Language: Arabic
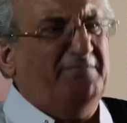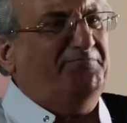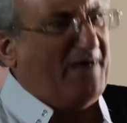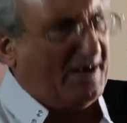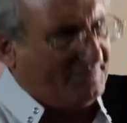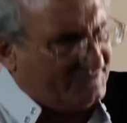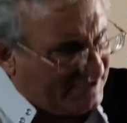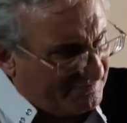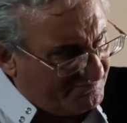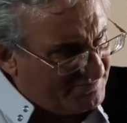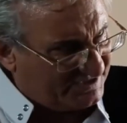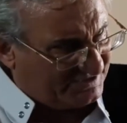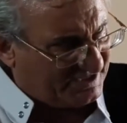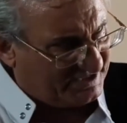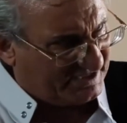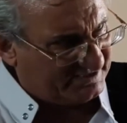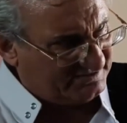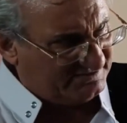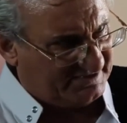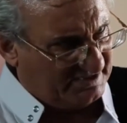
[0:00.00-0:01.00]
باب
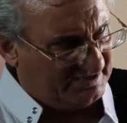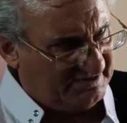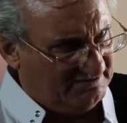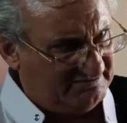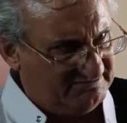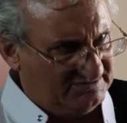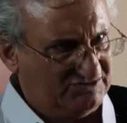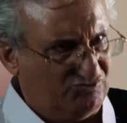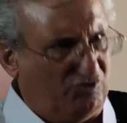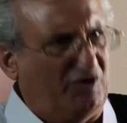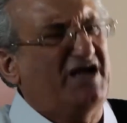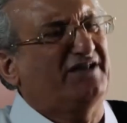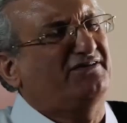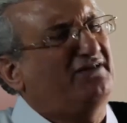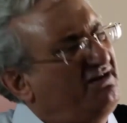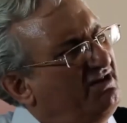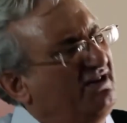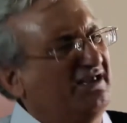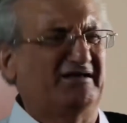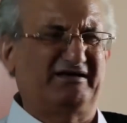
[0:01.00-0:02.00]
ذمتك انت وحياه
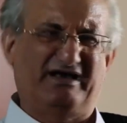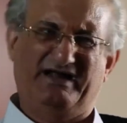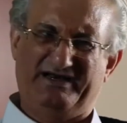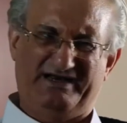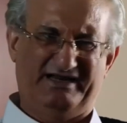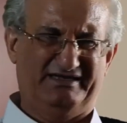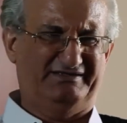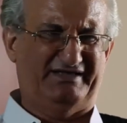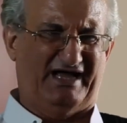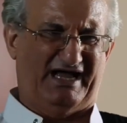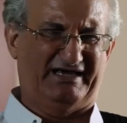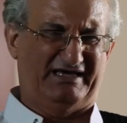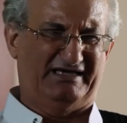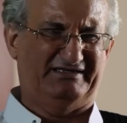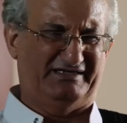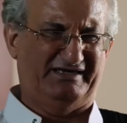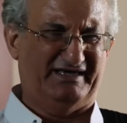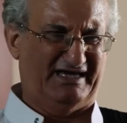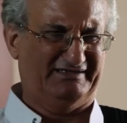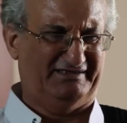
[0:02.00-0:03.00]
الحجه اللي انت
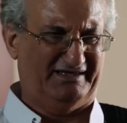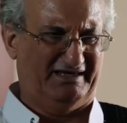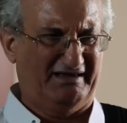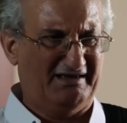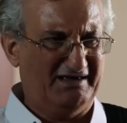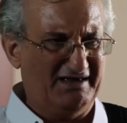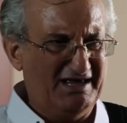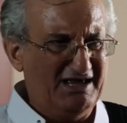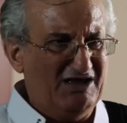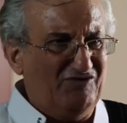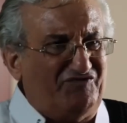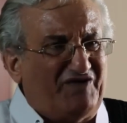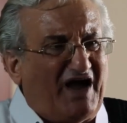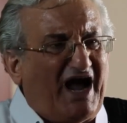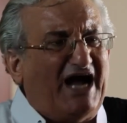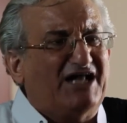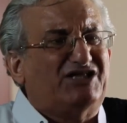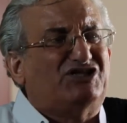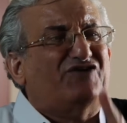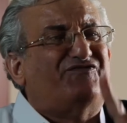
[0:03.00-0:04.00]
حجتيها دي في
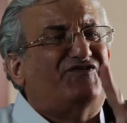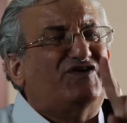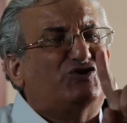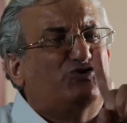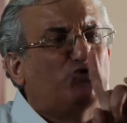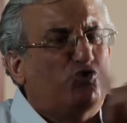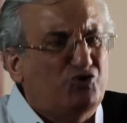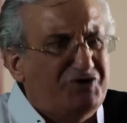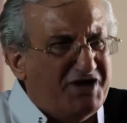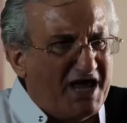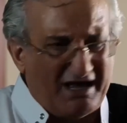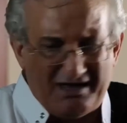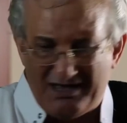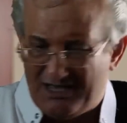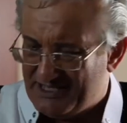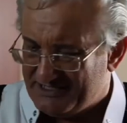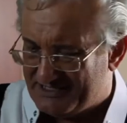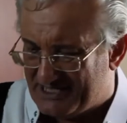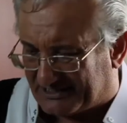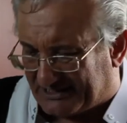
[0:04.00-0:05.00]
حد في الدنيا
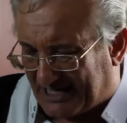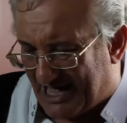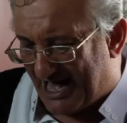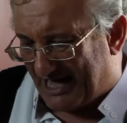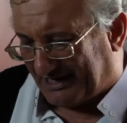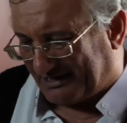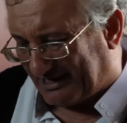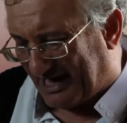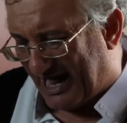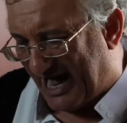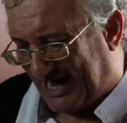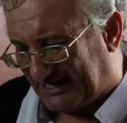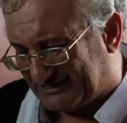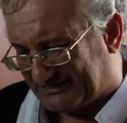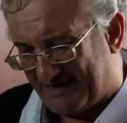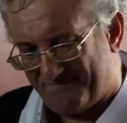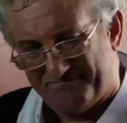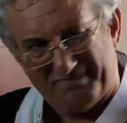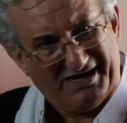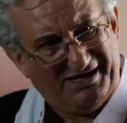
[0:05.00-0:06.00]
يتحرى
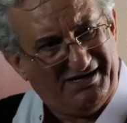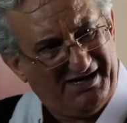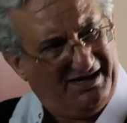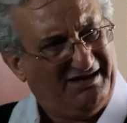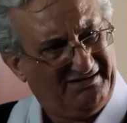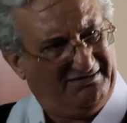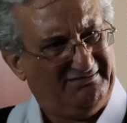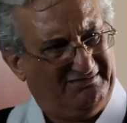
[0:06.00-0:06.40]
احسن مني